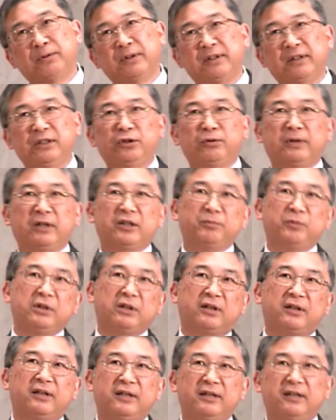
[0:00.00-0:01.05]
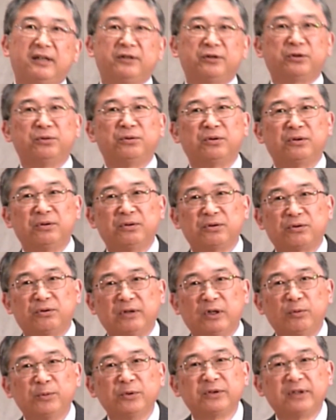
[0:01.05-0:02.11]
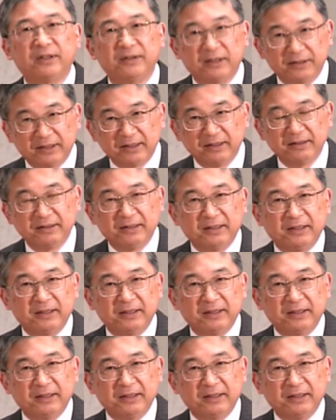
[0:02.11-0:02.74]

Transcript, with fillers: 誘わないというわけにもいかないなその子は思ったんだね。